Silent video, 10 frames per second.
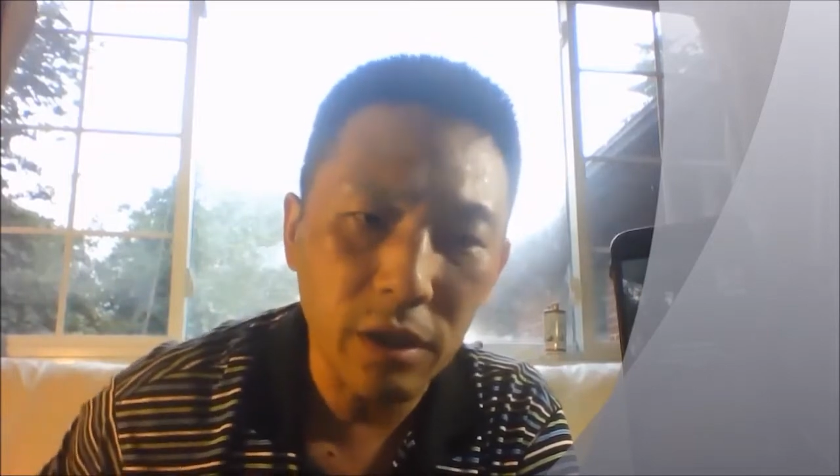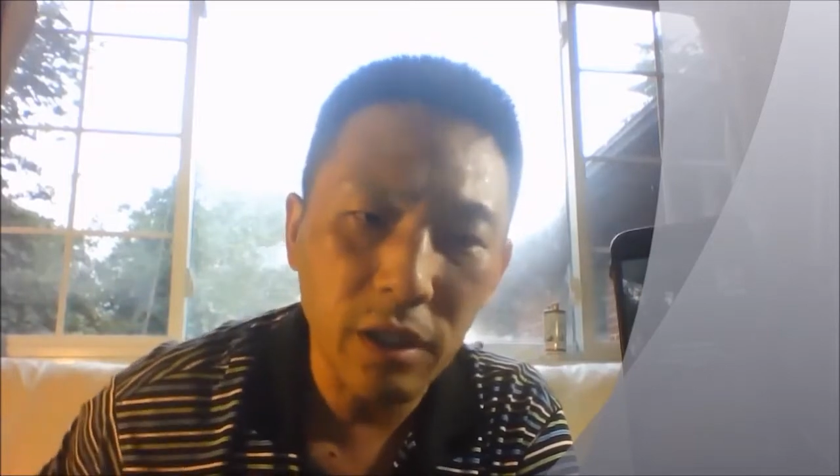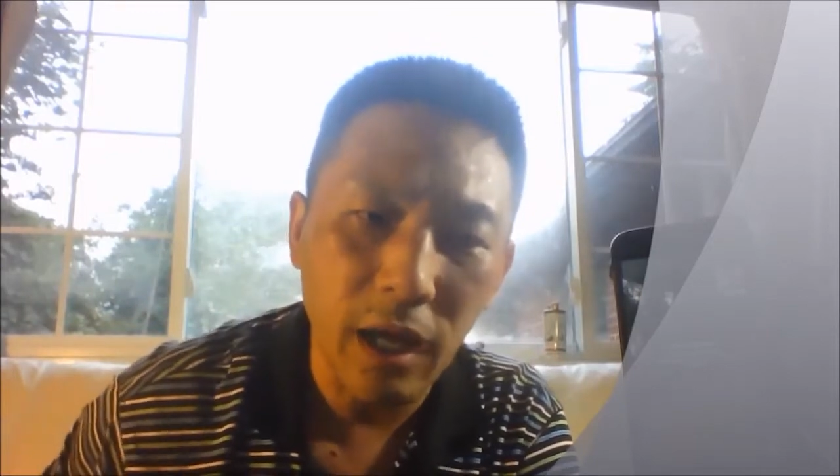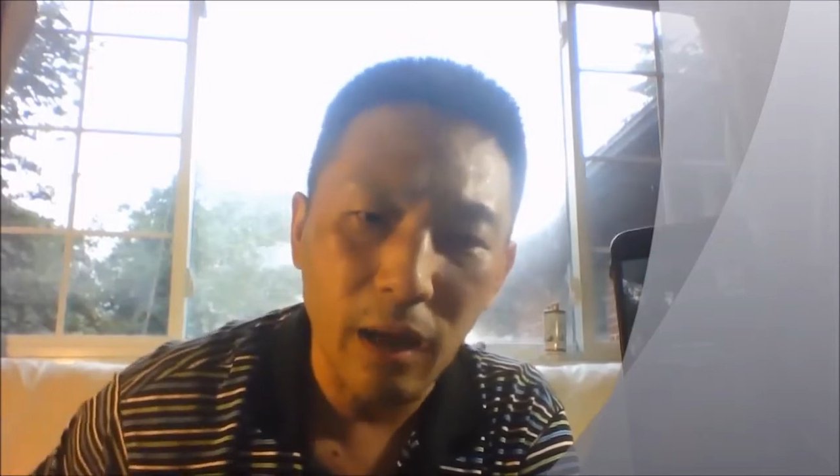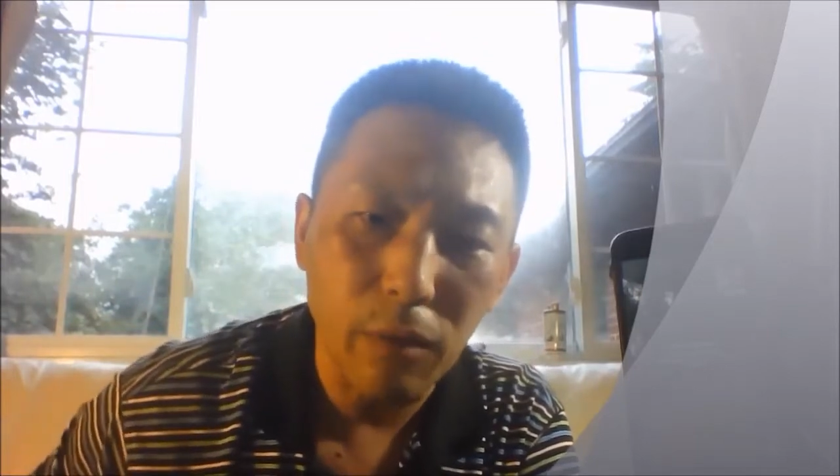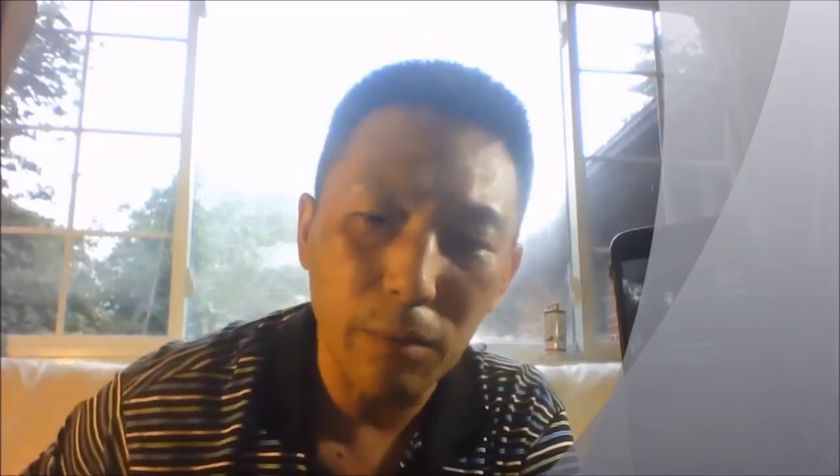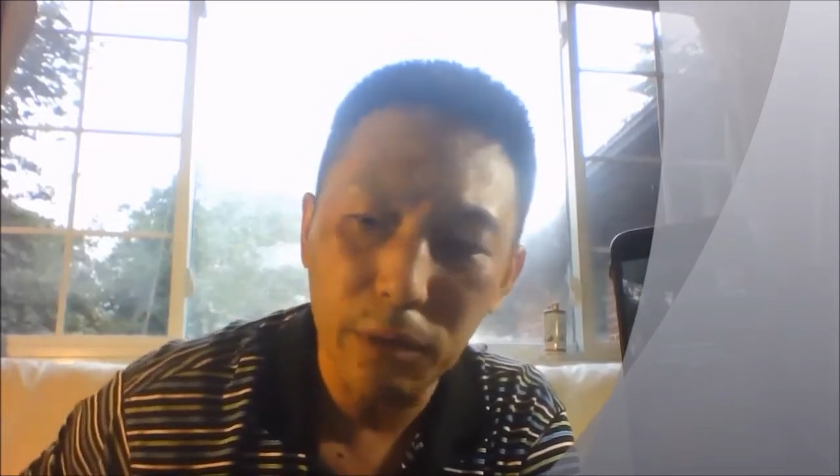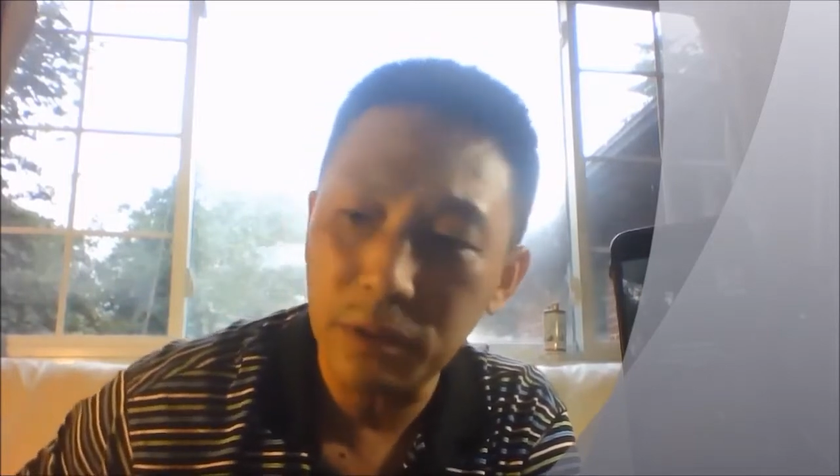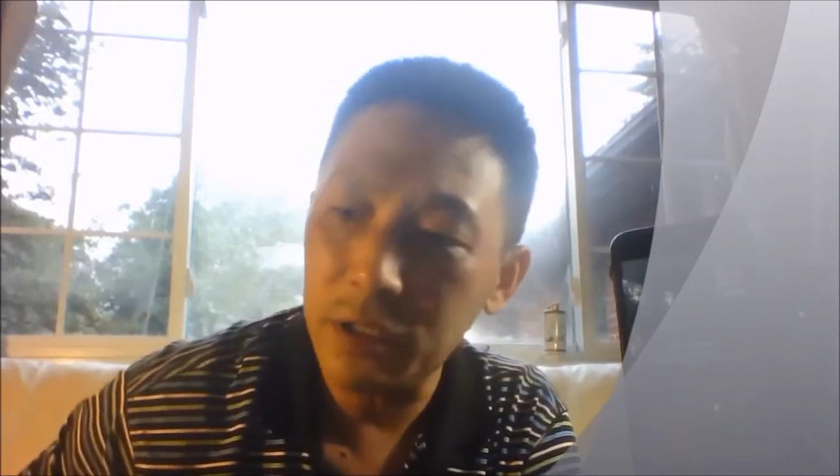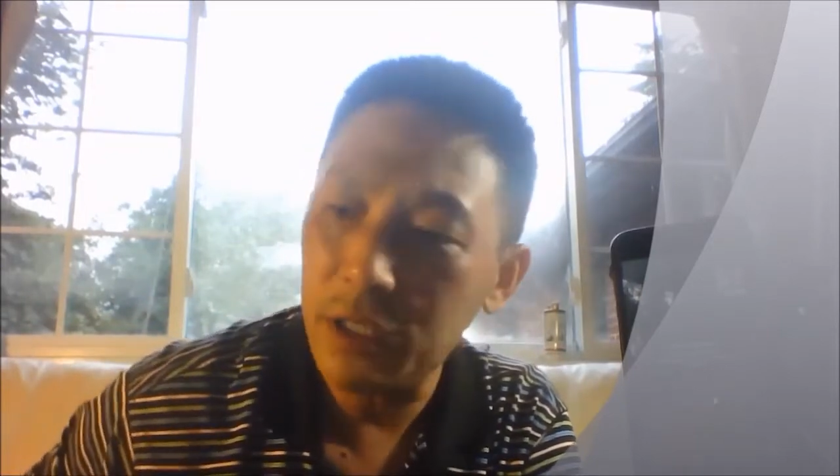底线啊，我
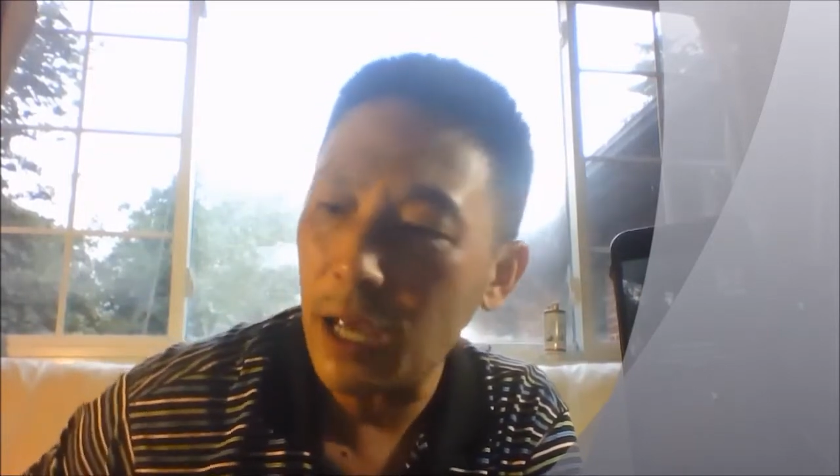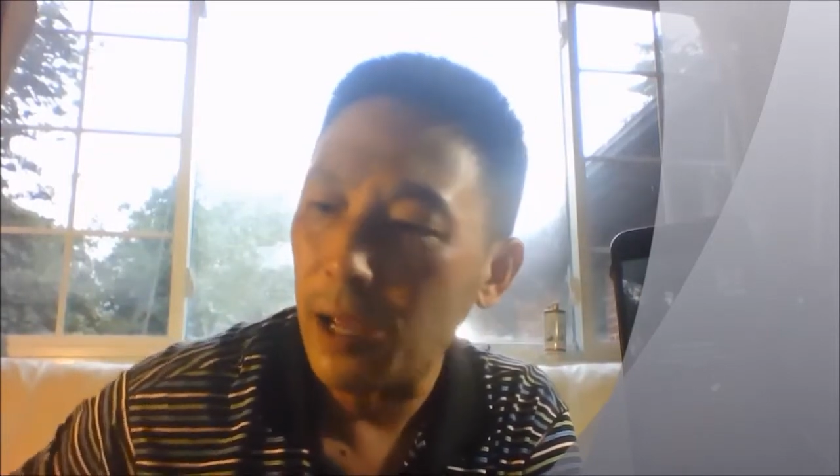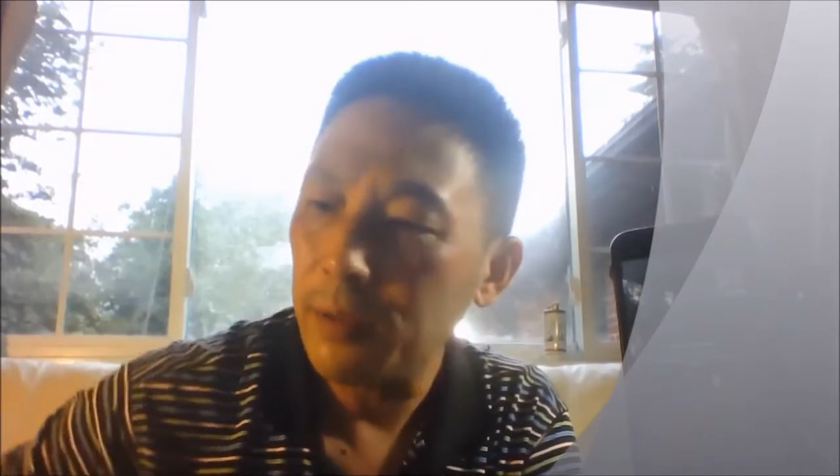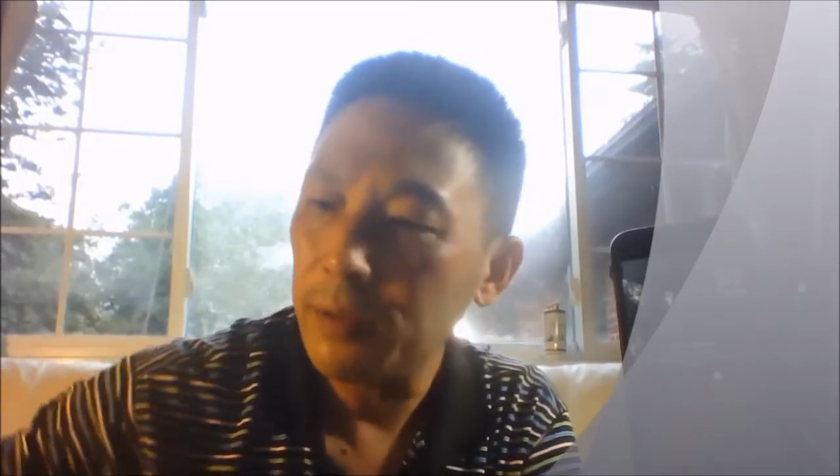们有底线。